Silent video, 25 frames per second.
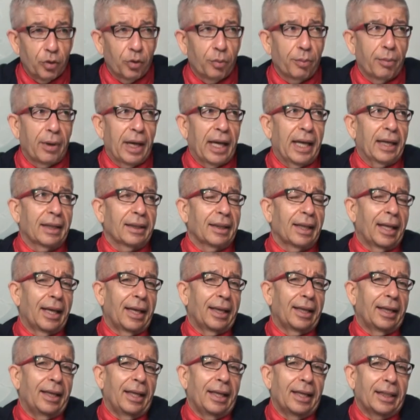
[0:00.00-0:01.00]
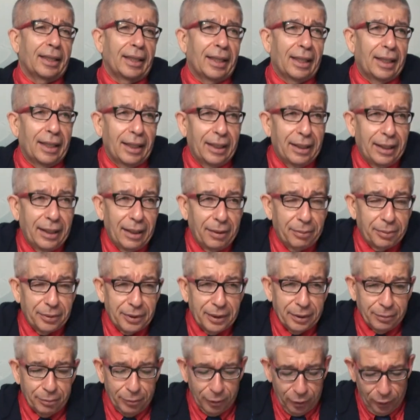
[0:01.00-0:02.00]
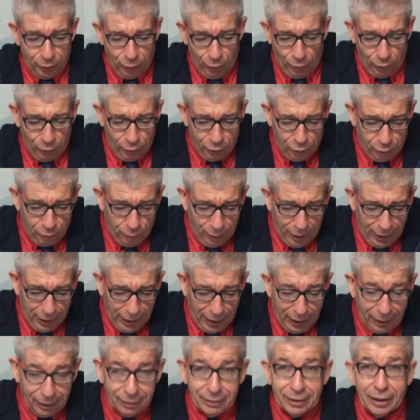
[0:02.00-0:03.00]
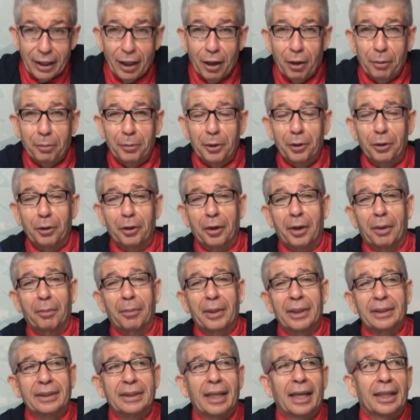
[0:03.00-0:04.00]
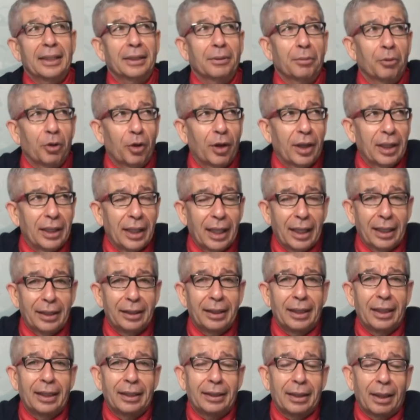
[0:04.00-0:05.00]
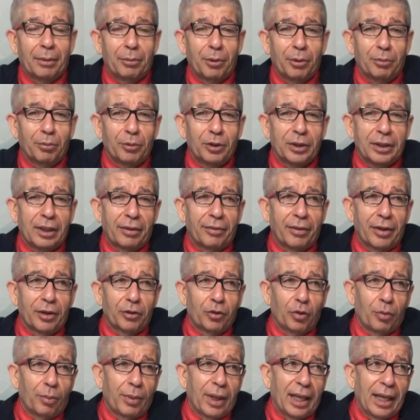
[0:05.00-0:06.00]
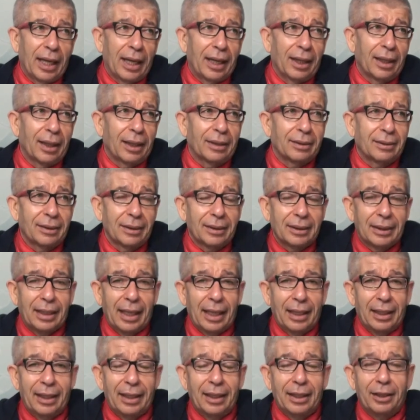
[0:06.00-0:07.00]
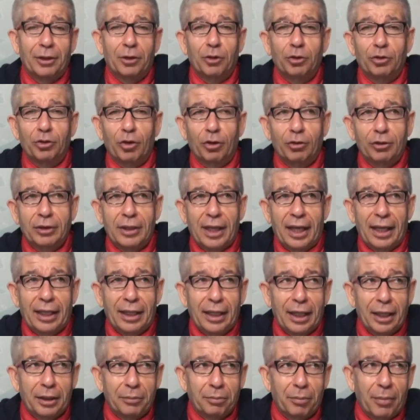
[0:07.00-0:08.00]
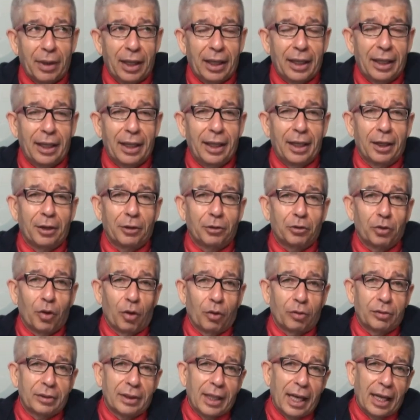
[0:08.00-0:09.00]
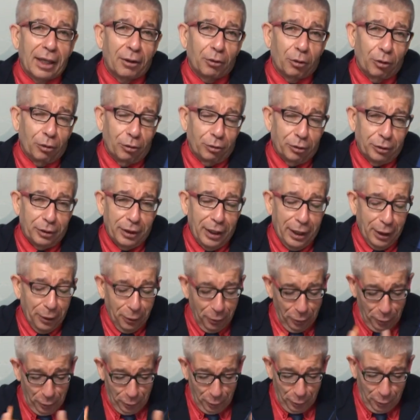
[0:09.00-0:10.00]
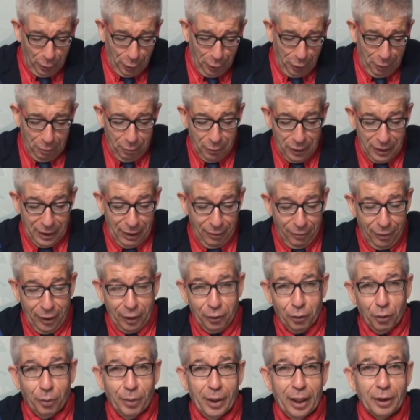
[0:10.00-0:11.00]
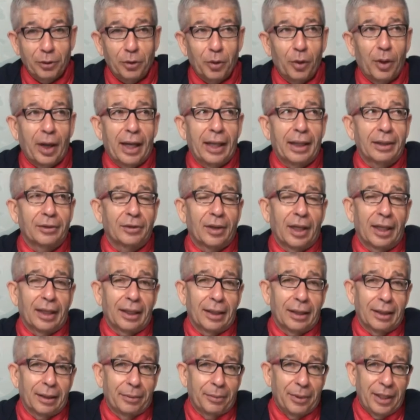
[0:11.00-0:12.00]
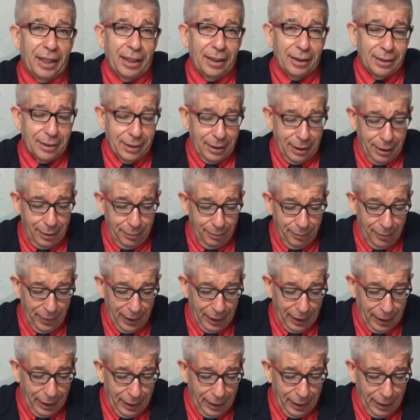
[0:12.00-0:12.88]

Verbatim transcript: Tümer'le ilgili yaptığımız konuşmalar devam ediyor ama sadece bu kadar değil. Tabii Mustafa Tümer'i anlatırken iki sözle anlatmak çok dar olur diye düşünüyorum. Mustafa Tümer çok ayrıcalıklı bir isim.